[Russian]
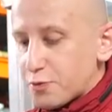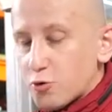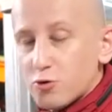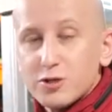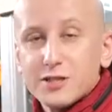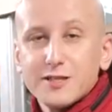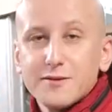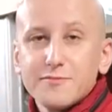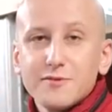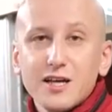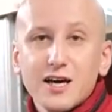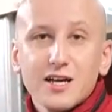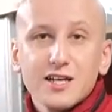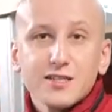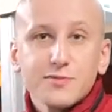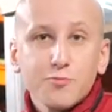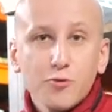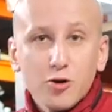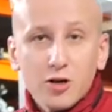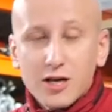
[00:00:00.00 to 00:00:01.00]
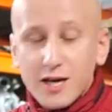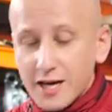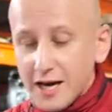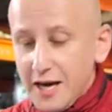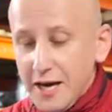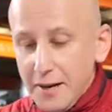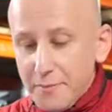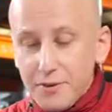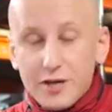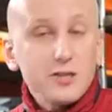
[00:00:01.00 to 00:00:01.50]
спросом на разборках,
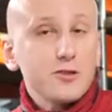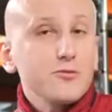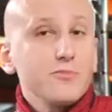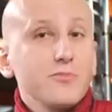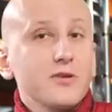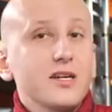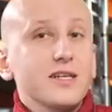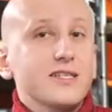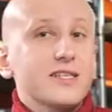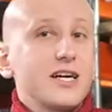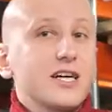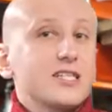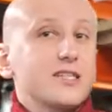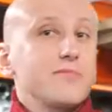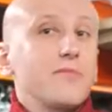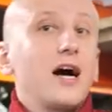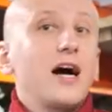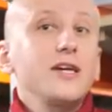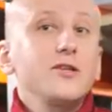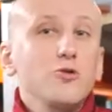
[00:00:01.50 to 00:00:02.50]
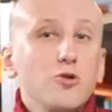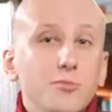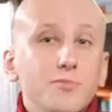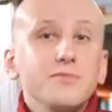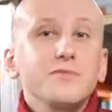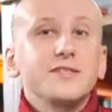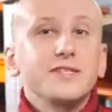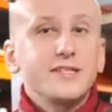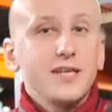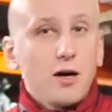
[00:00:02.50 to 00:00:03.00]
поэтому мы расскажем о
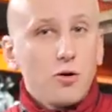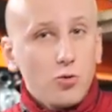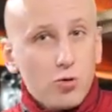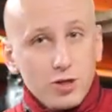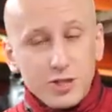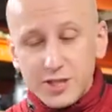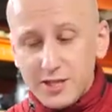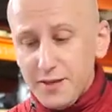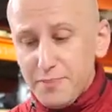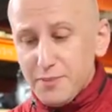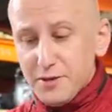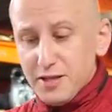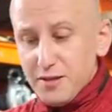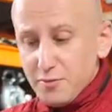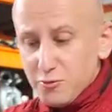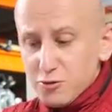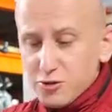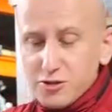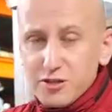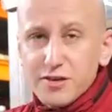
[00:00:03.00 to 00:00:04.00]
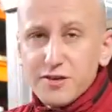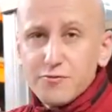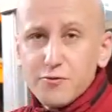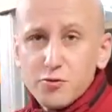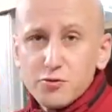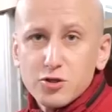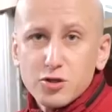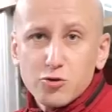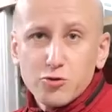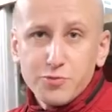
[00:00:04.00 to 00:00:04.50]
нем заочно, потому что
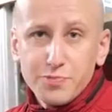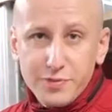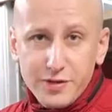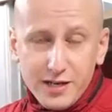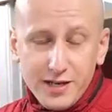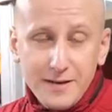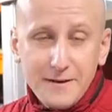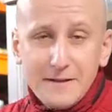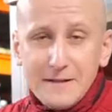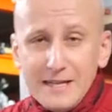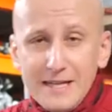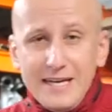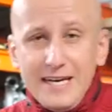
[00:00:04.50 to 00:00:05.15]
его уже купили.